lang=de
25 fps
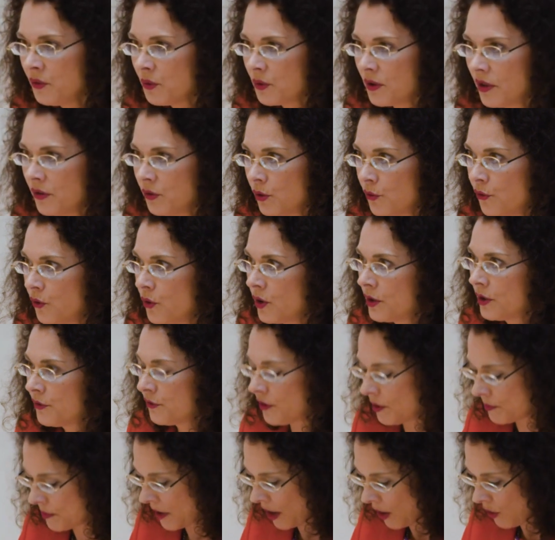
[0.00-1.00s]
oder sofort
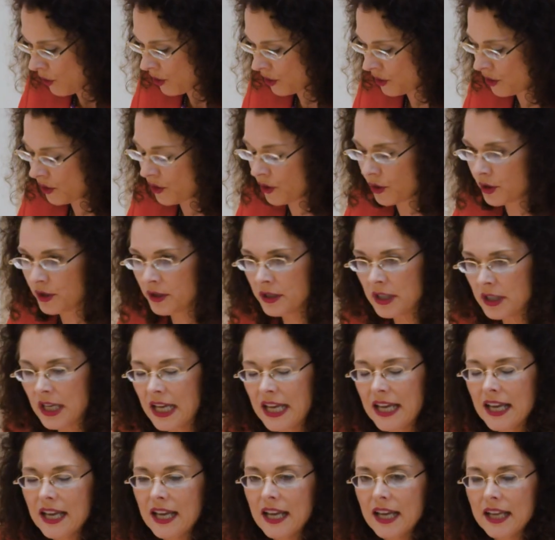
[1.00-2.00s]
verbrauchen können.
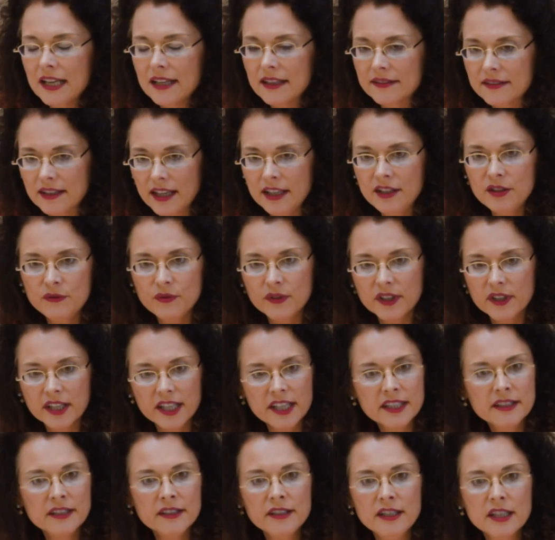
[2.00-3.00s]
Das heißt, wir
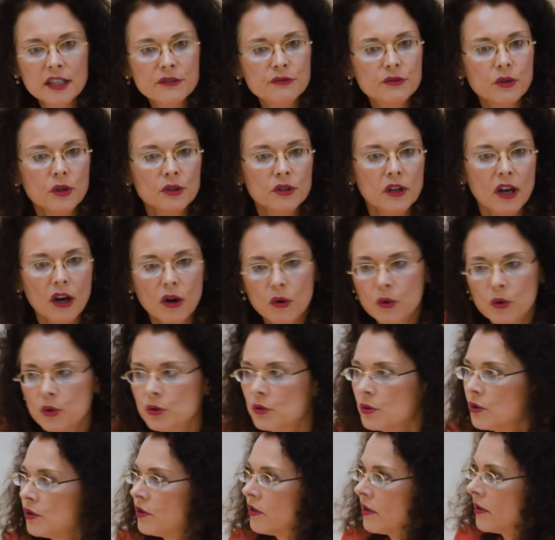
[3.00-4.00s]
reden hier von
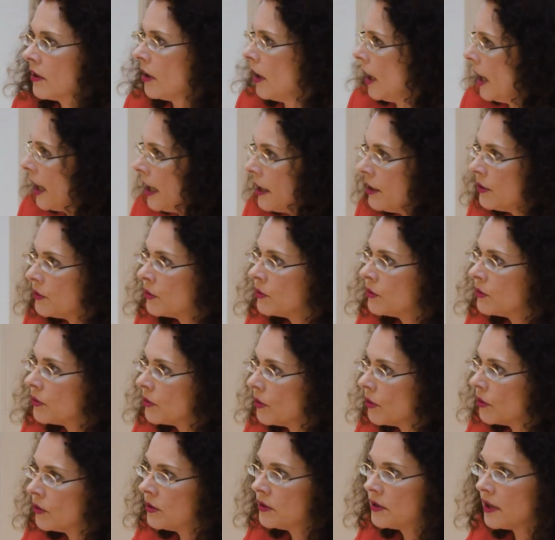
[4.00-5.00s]
Autos, Kleidung
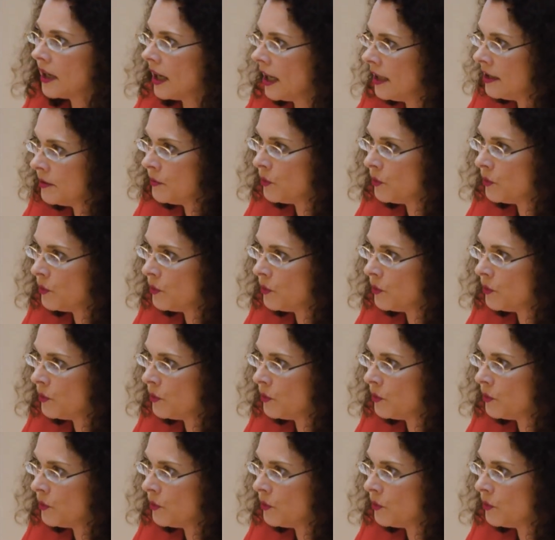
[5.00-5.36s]
und alle